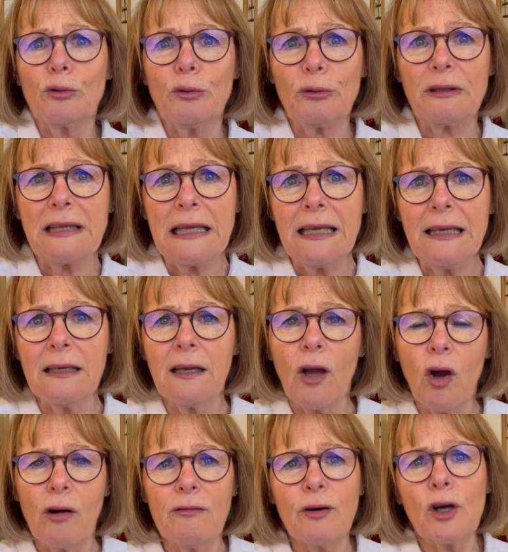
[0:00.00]
côté,
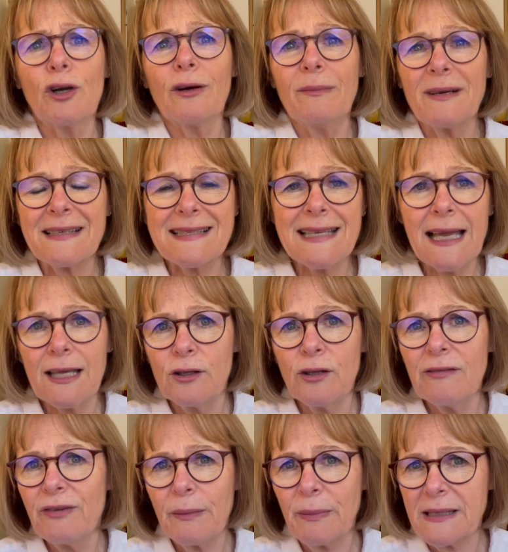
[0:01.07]
on va recommencer à
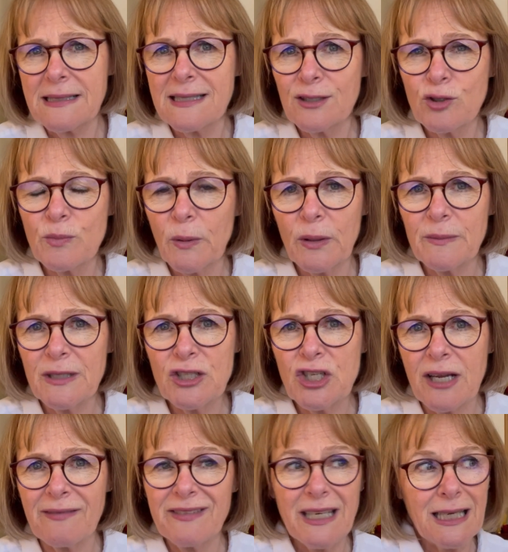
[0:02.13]
neuf à partir du 1er
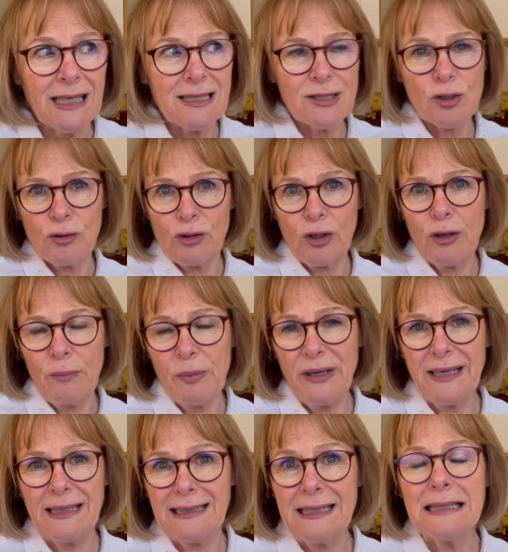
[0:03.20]
janvier et ce qu'on n'aura pas
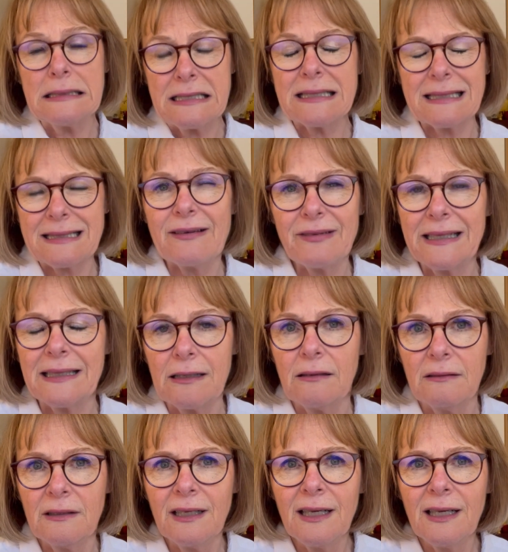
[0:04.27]
réglé, ça va être là.